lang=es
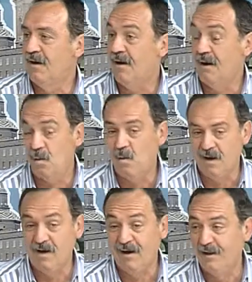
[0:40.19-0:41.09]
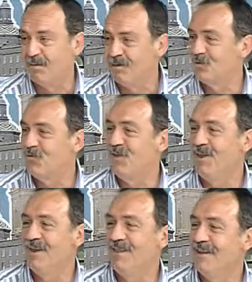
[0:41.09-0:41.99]
agua en el Ebro
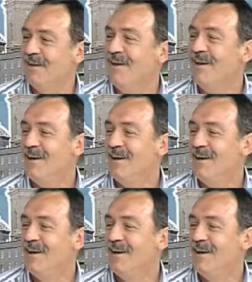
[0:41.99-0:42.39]
suficiente